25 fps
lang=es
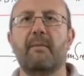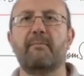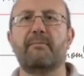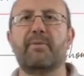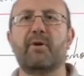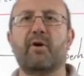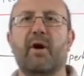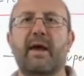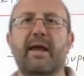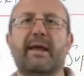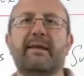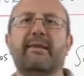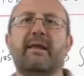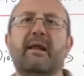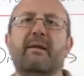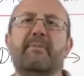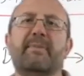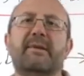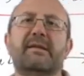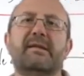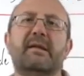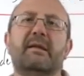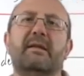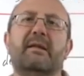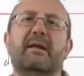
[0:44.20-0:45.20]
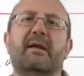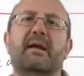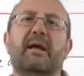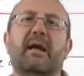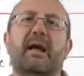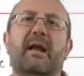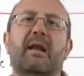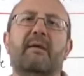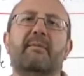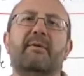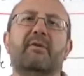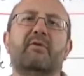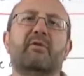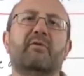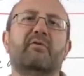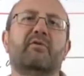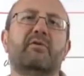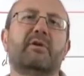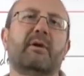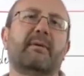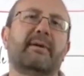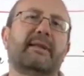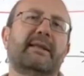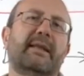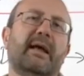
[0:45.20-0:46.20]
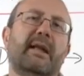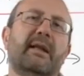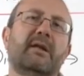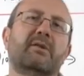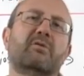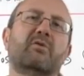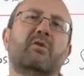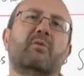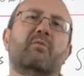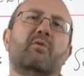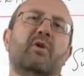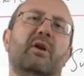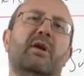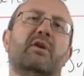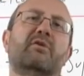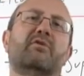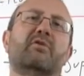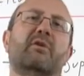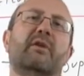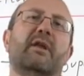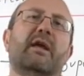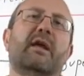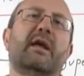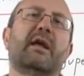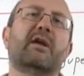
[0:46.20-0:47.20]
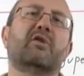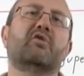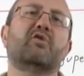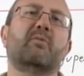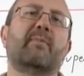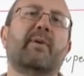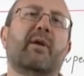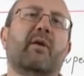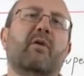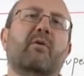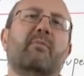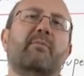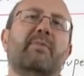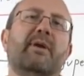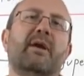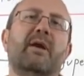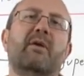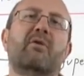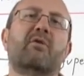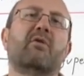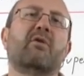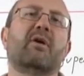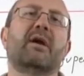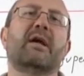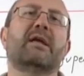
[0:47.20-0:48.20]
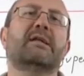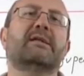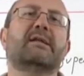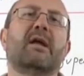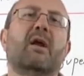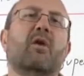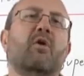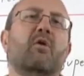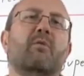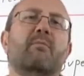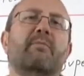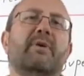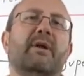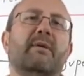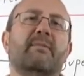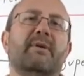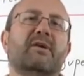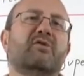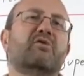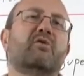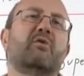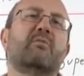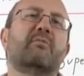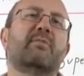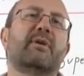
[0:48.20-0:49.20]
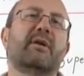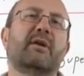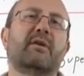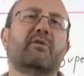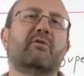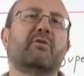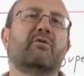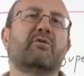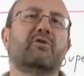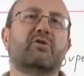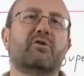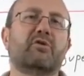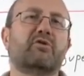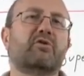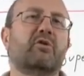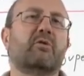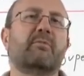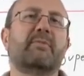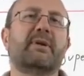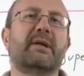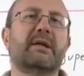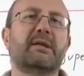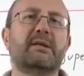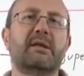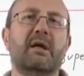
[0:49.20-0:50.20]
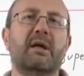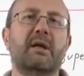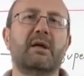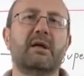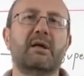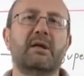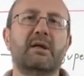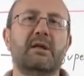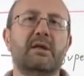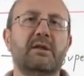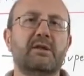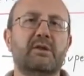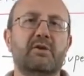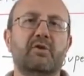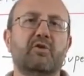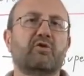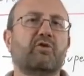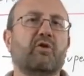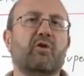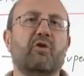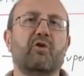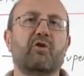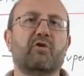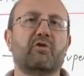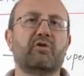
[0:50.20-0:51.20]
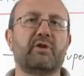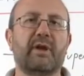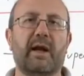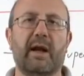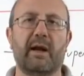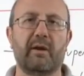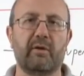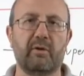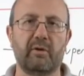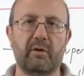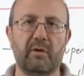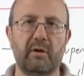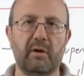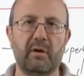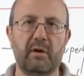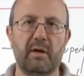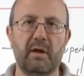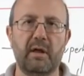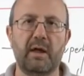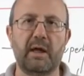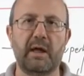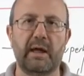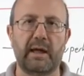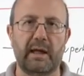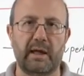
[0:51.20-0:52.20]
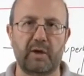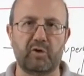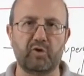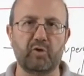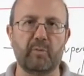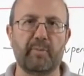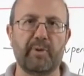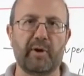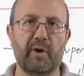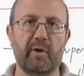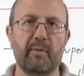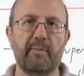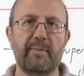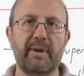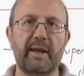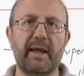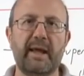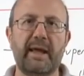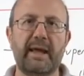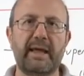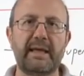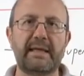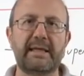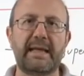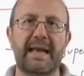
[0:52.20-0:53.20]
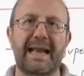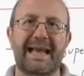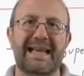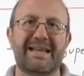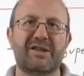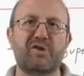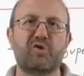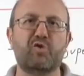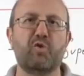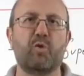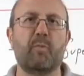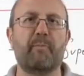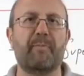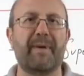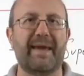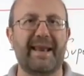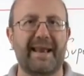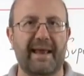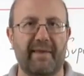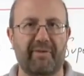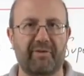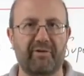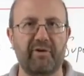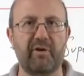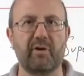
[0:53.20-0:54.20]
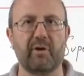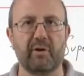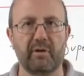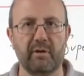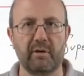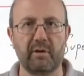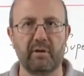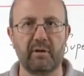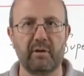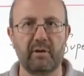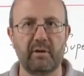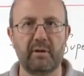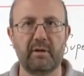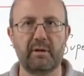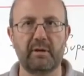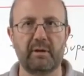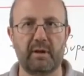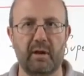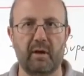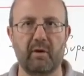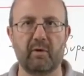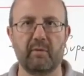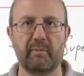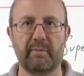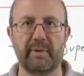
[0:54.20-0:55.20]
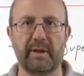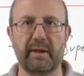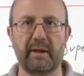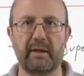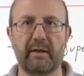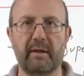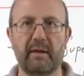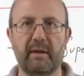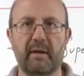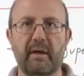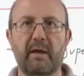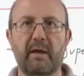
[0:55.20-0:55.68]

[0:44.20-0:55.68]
Pero hay que tener presente elementos fundamentales como el hecho de que el superhombre no es el hombre más hombre de todos los hombres, sino todo lo contrario. El superhombre es la superación del hombre.